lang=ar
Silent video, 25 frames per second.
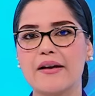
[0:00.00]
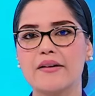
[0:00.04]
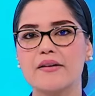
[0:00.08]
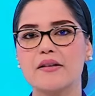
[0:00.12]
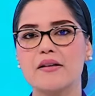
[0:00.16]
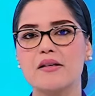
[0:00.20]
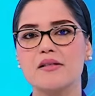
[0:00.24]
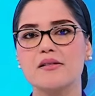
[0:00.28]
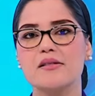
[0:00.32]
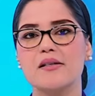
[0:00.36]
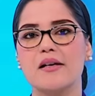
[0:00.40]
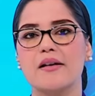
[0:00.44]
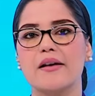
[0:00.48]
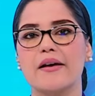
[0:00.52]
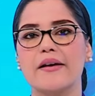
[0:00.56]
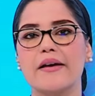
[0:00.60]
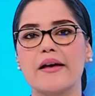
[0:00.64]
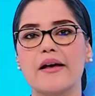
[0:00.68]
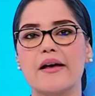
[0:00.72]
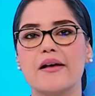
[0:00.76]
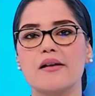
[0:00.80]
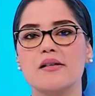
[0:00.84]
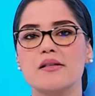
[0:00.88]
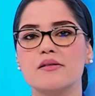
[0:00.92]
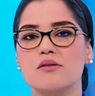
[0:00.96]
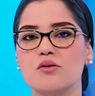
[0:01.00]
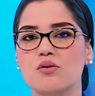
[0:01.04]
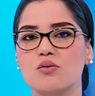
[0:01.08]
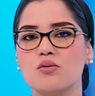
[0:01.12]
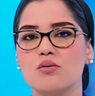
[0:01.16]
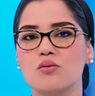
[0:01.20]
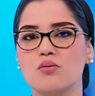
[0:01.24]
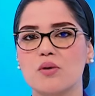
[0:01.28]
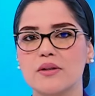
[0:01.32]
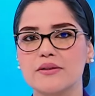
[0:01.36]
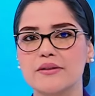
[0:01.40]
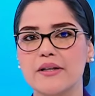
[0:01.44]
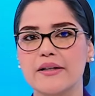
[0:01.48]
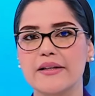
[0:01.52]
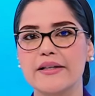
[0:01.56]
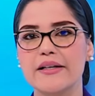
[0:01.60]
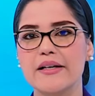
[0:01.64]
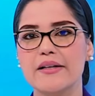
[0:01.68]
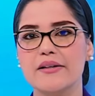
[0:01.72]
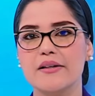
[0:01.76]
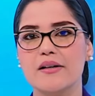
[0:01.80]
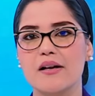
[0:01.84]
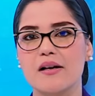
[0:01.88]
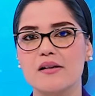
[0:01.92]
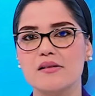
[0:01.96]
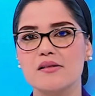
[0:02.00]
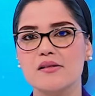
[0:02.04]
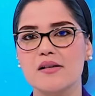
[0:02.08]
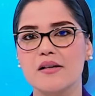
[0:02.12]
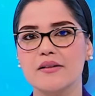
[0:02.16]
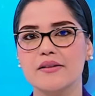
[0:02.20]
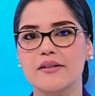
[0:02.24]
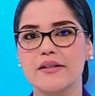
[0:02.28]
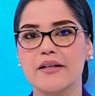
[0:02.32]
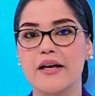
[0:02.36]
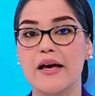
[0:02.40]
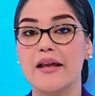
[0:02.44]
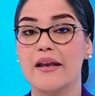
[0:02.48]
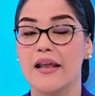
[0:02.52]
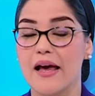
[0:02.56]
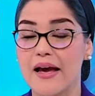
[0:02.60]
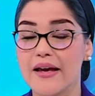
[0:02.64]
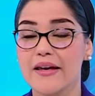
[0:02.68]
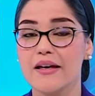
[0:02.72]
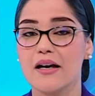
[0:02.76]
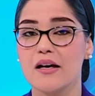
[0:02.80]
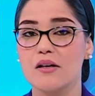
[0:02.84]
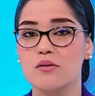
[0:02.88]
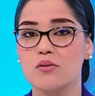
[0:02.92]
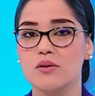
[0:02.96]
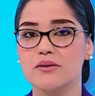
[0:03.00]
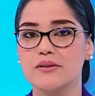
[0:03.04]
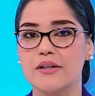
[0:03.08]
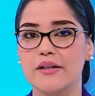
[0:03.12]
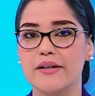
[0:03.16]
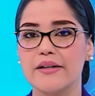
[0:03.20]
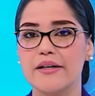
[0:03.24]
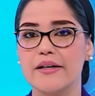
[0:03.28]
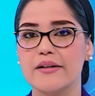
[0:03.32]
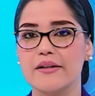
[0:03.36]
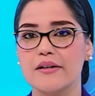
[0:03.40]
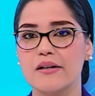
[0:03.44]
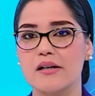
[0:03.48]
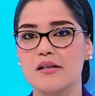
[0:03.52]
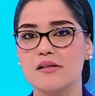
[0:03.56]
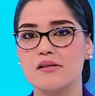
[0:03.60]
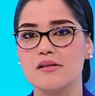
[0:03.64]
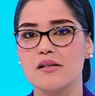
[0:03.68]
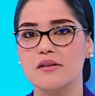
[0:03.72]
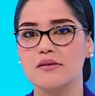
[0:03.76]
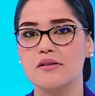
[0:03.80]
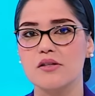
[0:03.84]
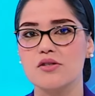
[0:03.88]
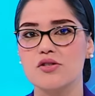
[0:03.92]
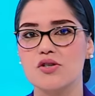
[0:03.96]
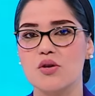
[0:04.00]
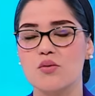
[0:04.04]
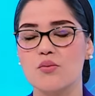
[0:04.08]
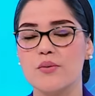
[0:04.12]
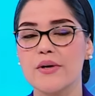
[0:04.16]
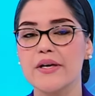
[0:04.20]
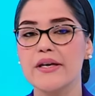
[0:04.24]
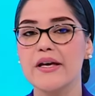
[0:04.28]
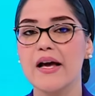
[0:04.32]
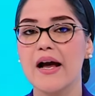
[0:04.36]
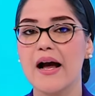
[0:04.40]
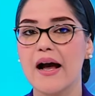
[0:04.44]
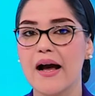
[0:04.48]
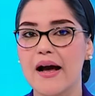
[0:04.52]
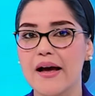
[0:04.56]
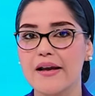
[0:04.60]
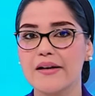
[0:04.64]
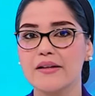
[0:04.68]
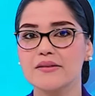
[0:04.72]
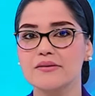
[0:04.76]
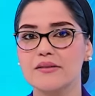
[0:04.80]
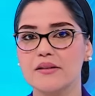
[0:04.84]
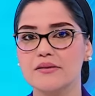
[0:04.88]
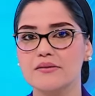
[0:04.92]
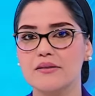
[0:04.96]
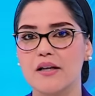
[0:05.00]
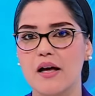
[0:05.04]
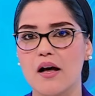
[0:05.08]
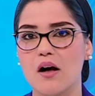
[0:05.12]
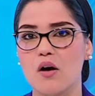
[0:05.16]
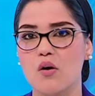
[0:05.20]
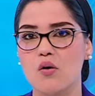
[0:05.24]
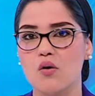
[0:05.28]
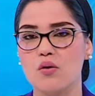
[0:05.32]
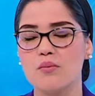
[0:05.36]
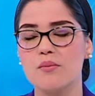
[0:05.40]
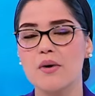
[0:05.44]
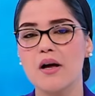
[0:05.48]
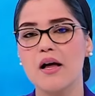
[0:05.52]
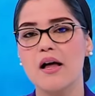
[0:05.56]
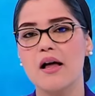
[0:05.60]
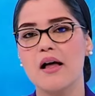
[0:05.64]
أعلنت الهيئة الوطنية للأرصاد الهيئة الوطنية للأرصاد الجوية حالة التأهب